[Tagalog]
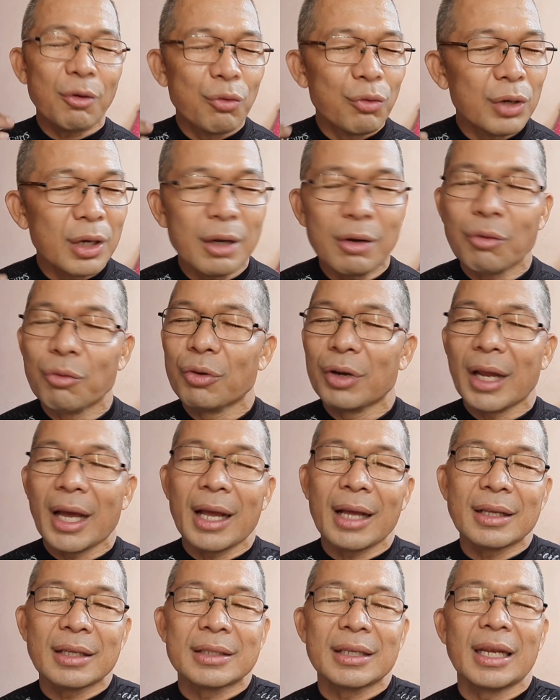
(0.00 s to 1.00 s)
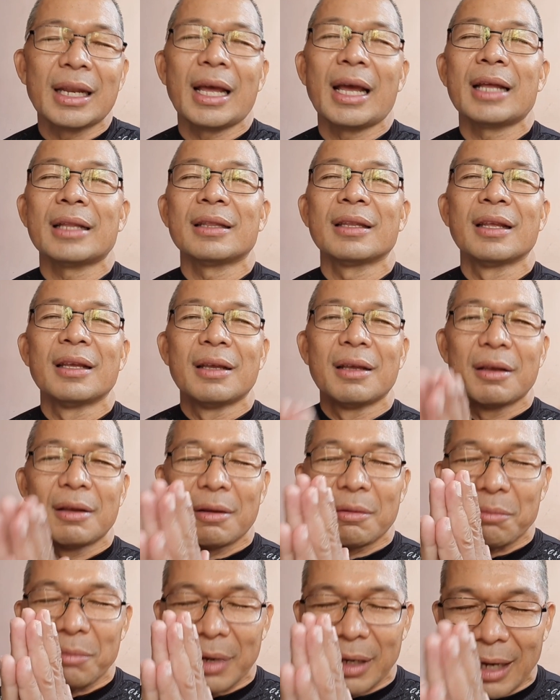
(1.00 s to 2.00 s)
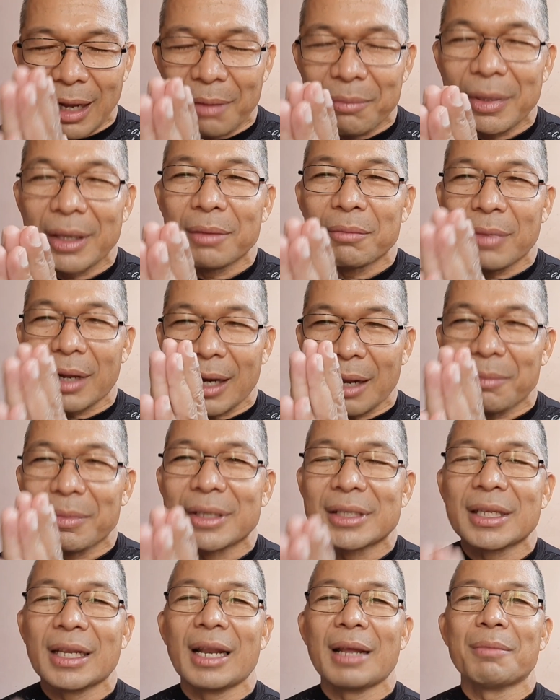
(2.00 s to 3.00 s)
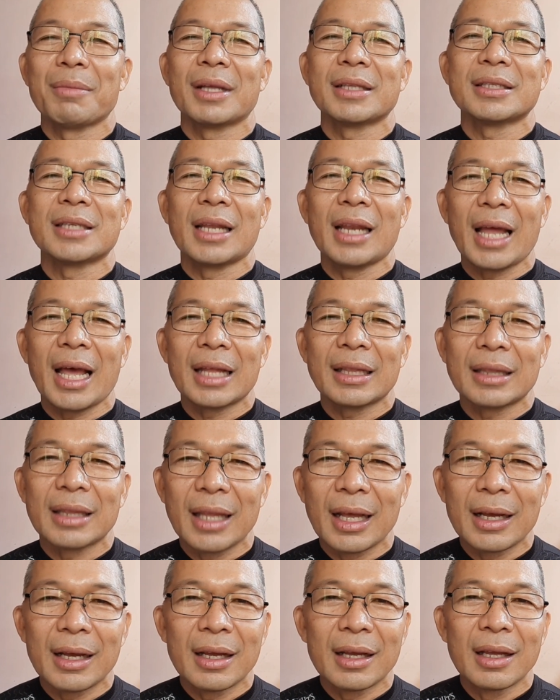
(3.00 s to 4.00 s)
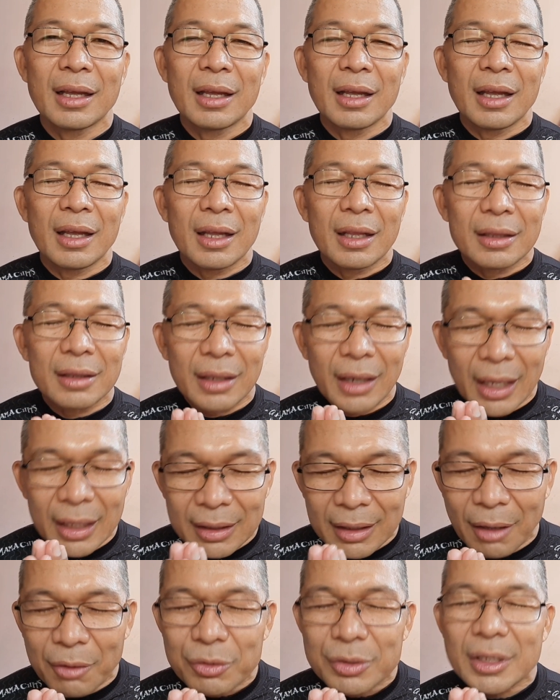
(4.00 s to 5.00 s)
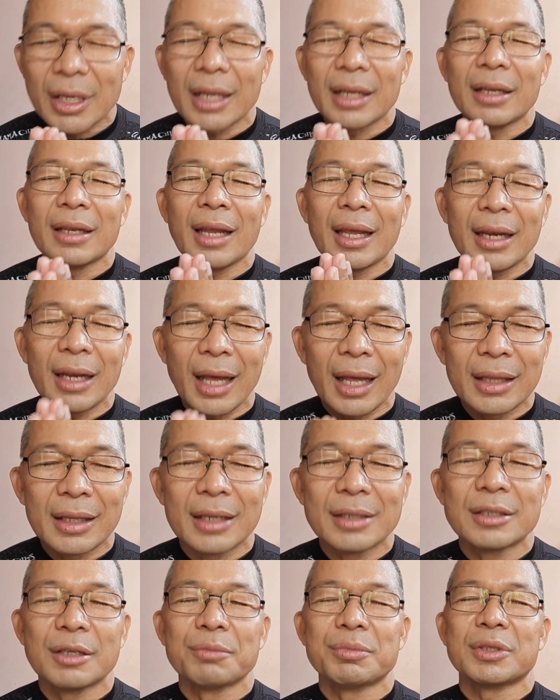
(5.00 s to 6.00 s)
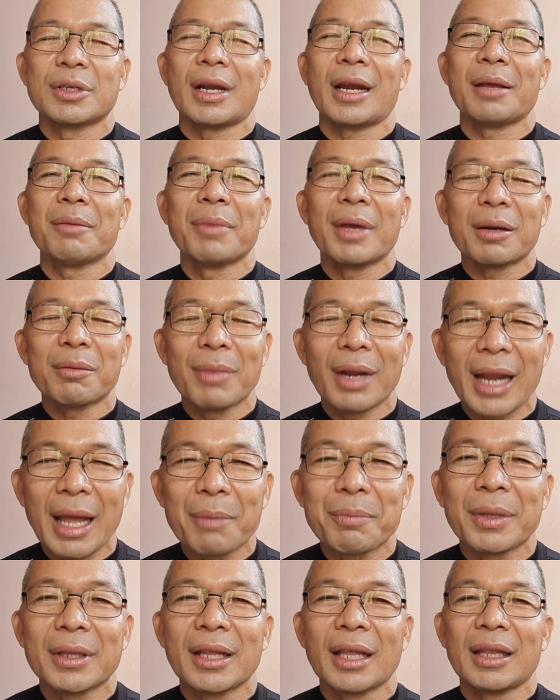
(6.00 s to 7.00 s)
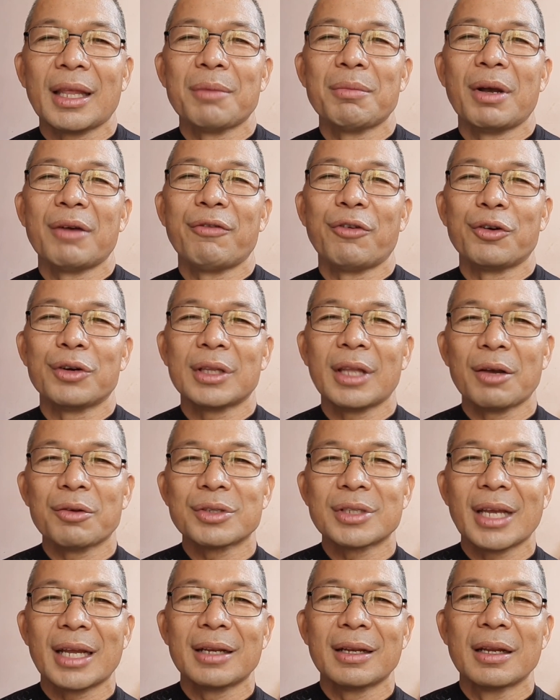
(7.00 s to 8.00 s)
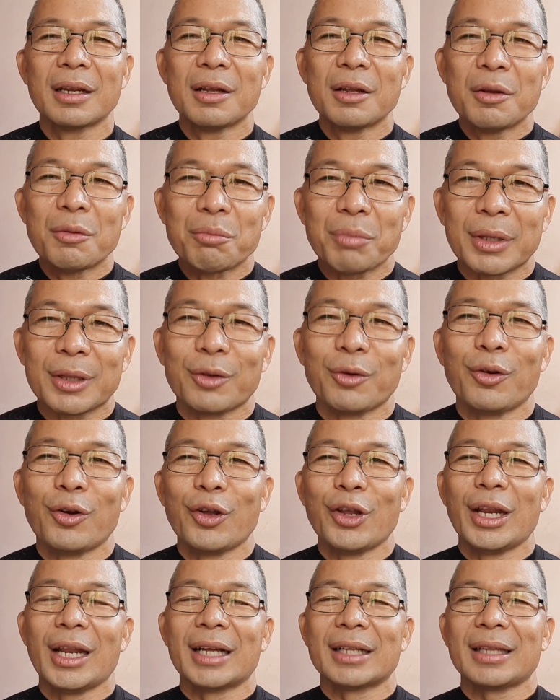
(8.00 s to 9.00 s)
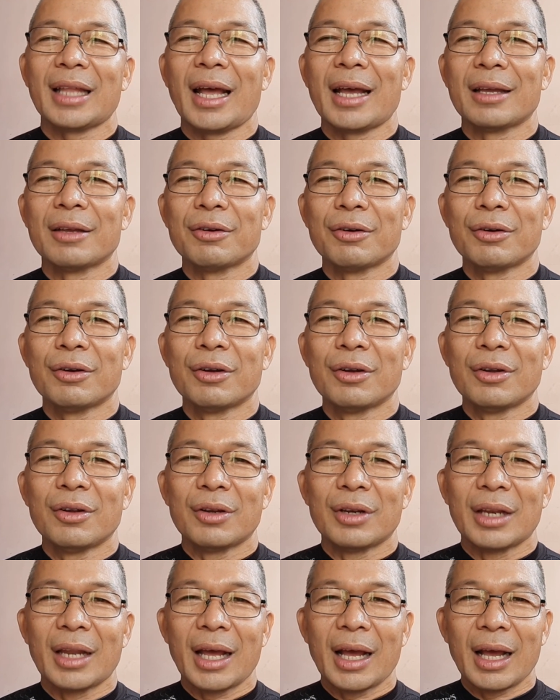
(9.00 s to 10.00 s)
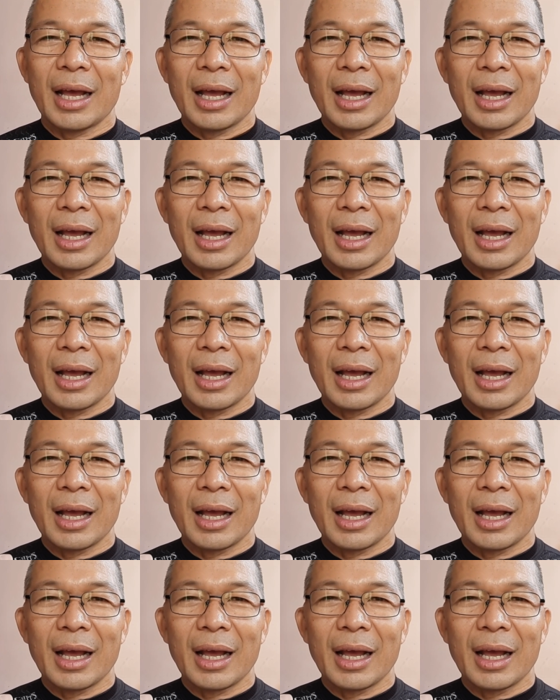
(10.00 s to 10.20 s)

unang-una sa lahat, maraming maraming salamat sa lahat ng 3,900 subscriber. Malapit na tayo mag 4,000. Patuloy lang tayo na